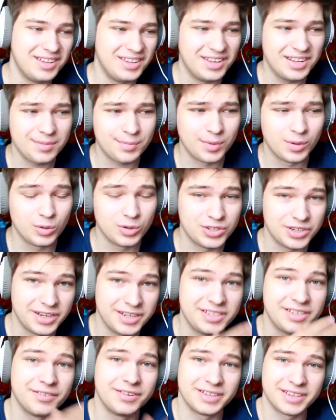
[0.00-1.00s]
Нет,
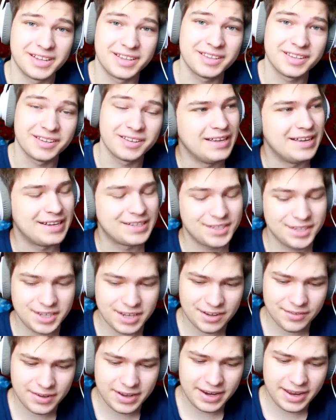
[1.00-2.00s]
получайте вот это. И, кстати
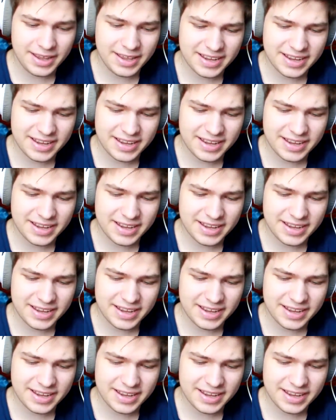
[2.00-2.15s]
говоря,